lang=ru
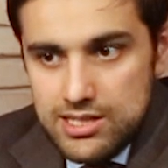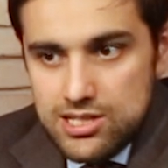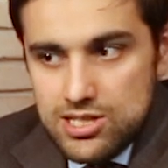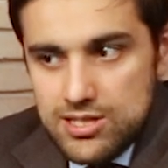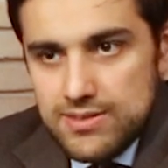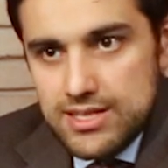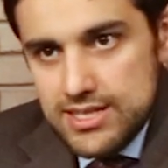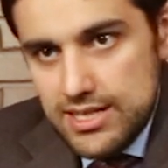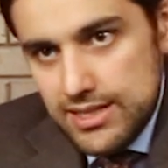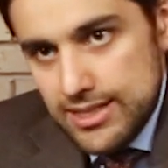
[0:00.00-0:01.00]
держат свои
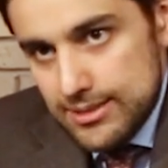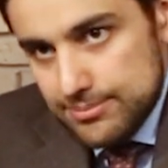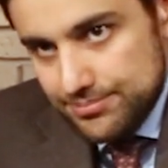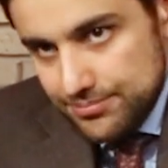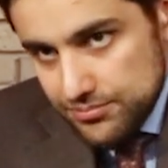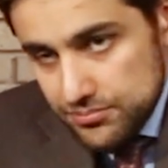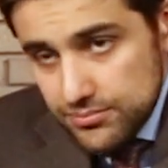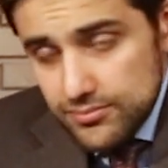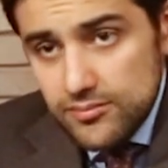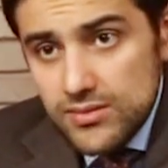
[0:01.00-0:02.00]
деньги
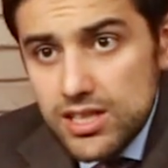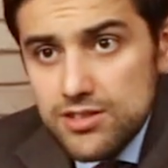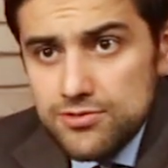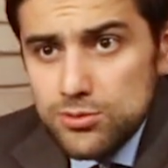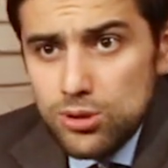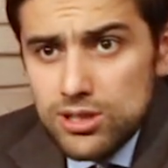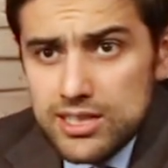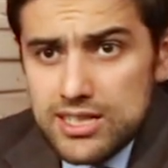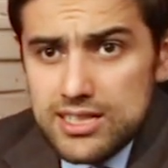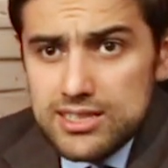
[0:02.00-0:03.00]
в
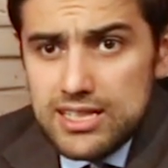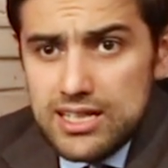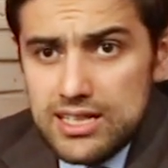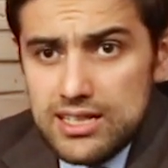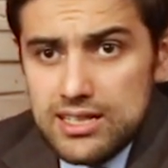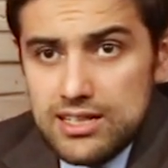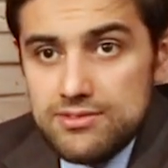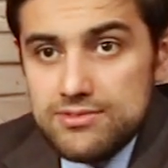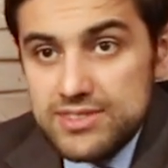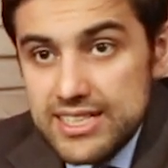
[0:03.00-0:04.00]
долларах, да, э,
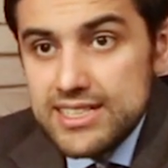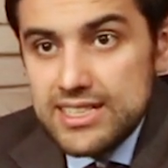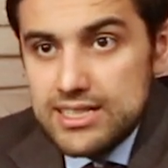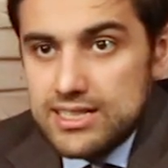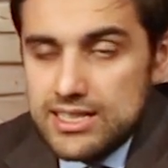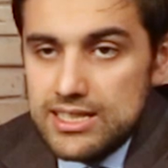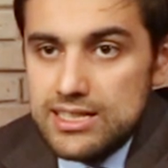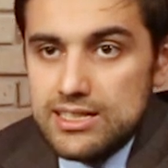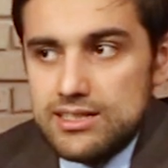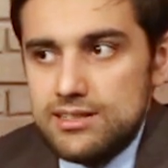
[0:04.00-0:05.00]
в лирах
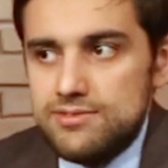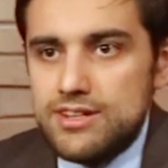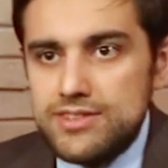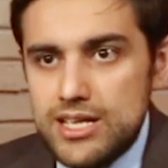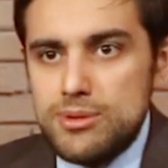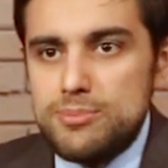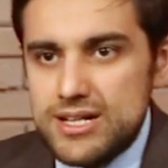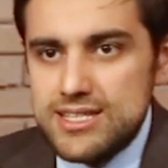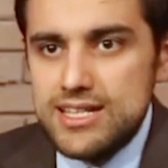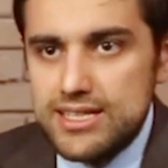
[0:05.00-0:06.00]
и э, во время
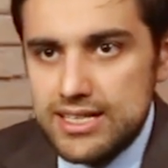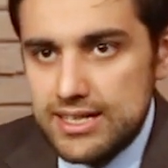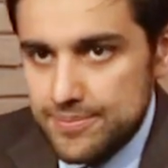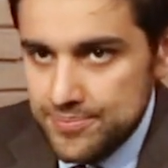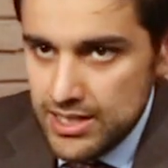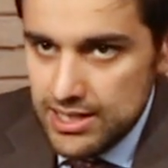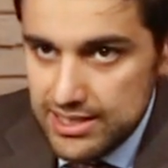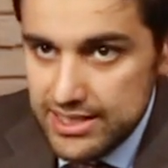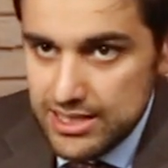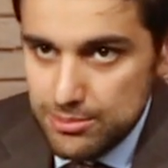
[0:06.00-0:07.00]
падения
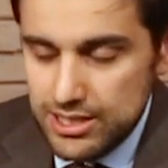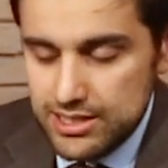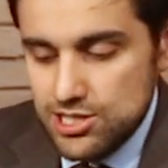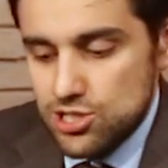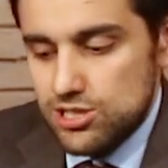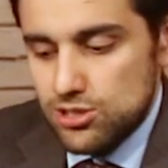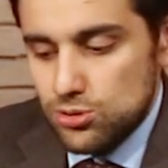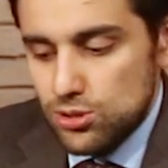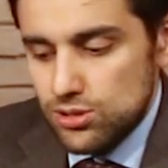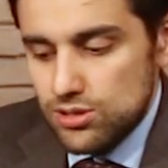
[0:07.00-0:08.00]
лиры по отношению к
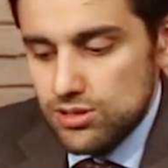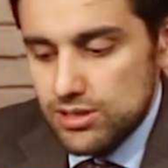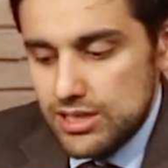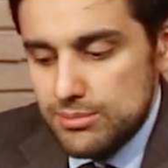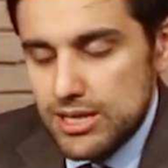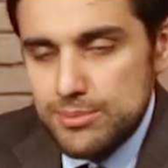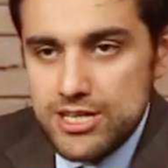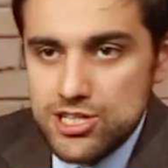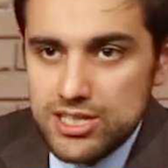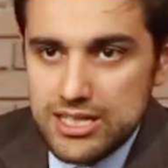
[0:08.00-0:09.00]
доллару, им
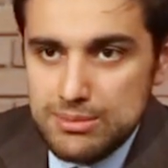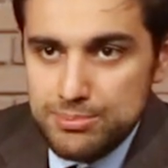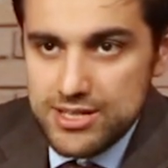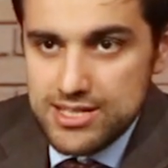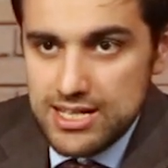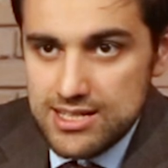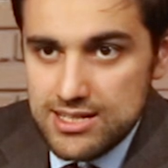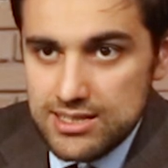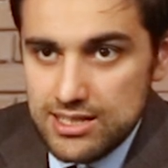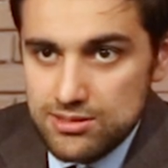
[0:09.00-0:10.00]
обещана
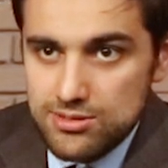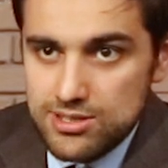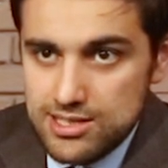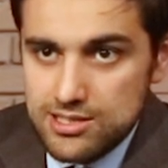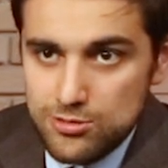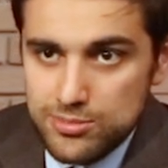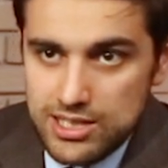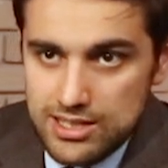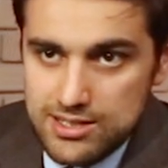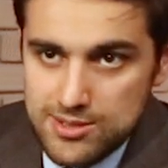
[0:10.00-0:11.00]
компенсация. Да? То есть если у
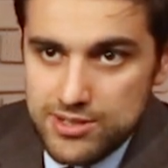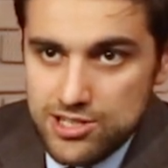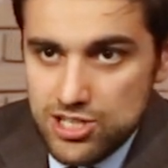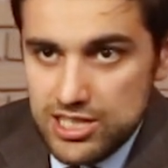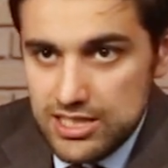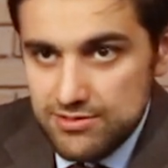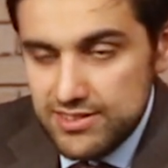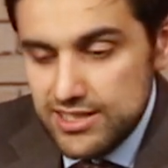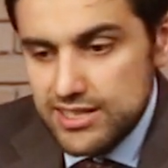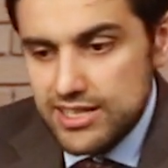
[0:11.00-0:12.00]
меня сбережения в
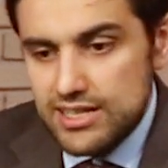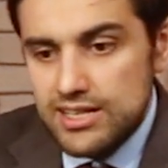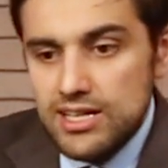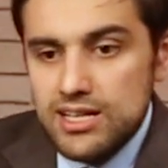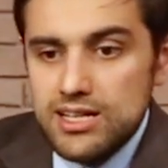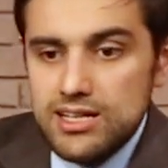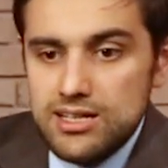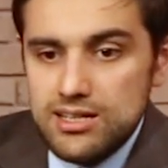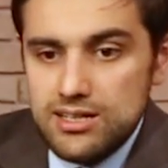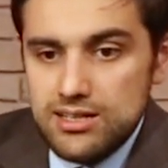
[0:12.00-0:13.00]
лире,
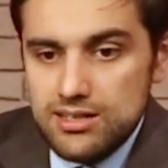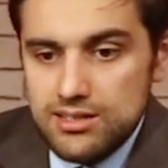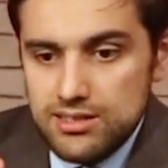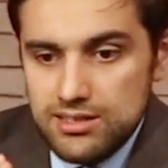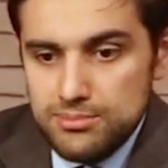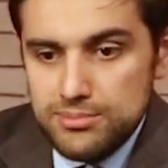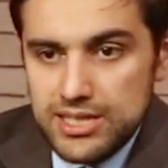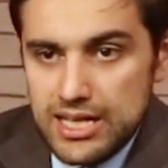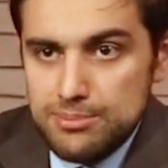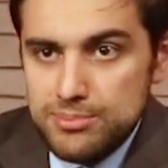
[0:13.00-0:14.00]
э,
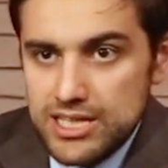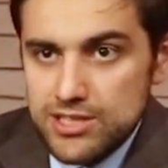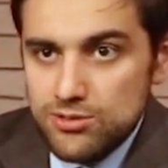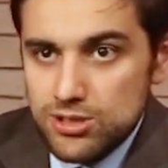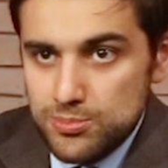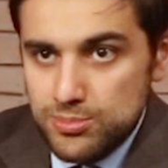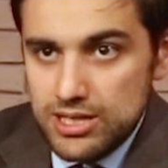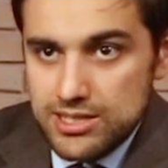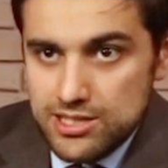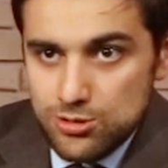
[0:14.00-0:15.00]
меня обменивают
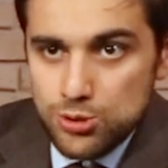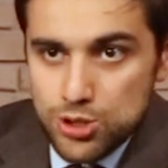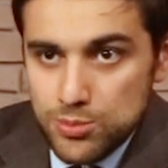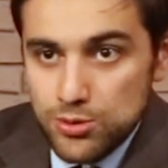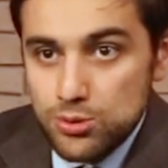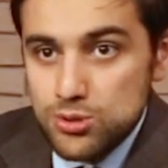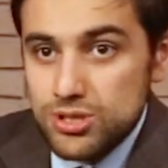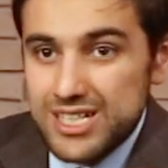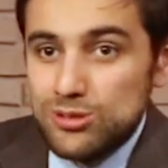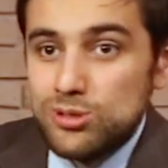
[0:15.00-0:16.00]
по текущему
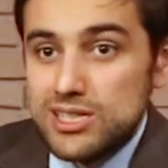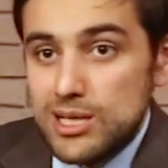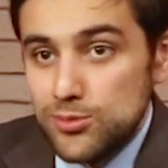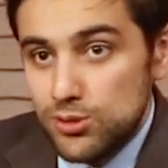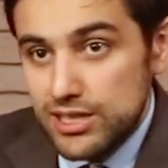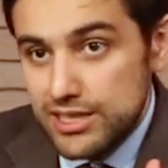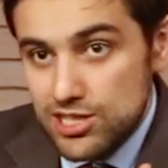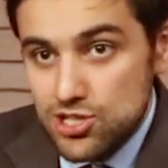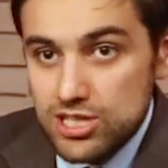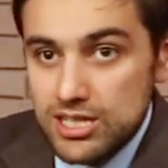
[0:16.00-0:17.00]
курсу, который намного
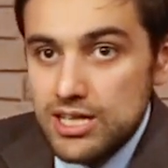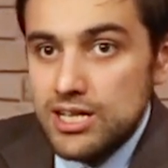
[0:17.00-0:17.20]
ниже